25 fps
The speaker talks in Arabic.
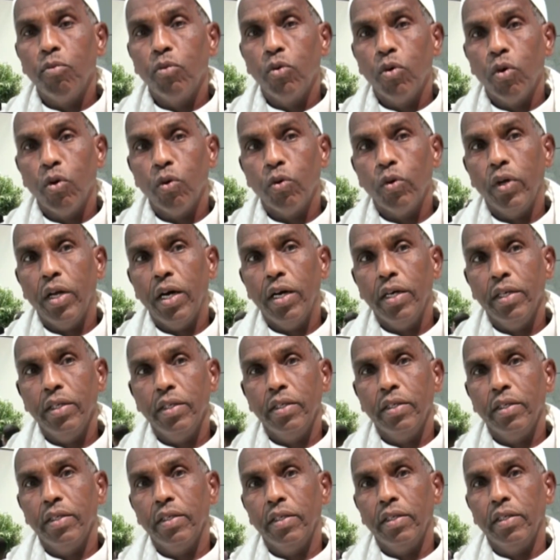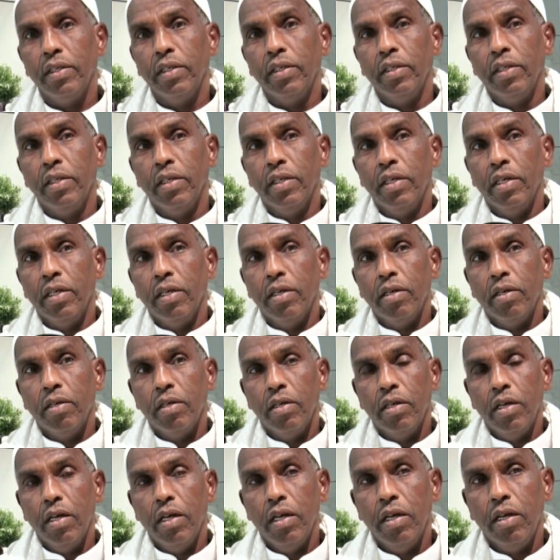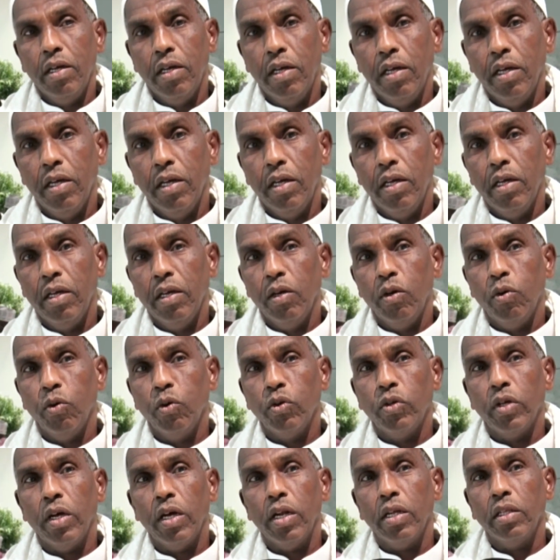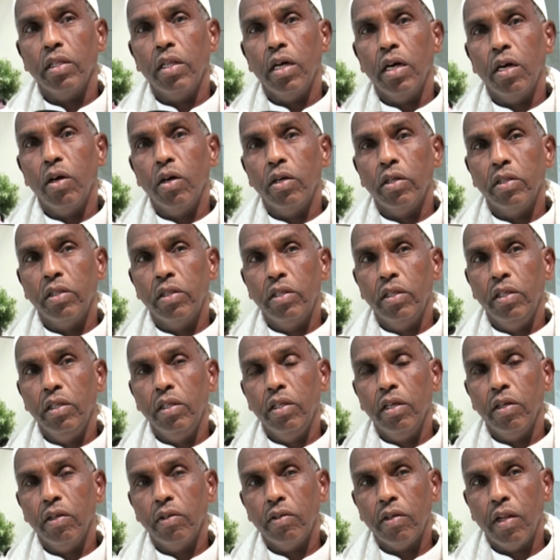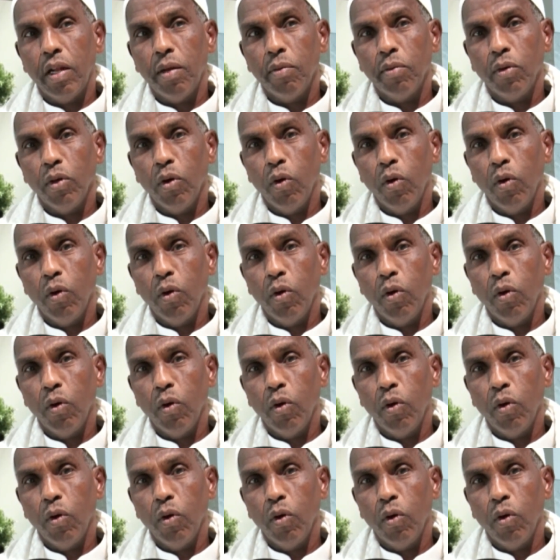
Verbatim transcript: لضمان أدائهم مناسك الحج في أفضل الظروف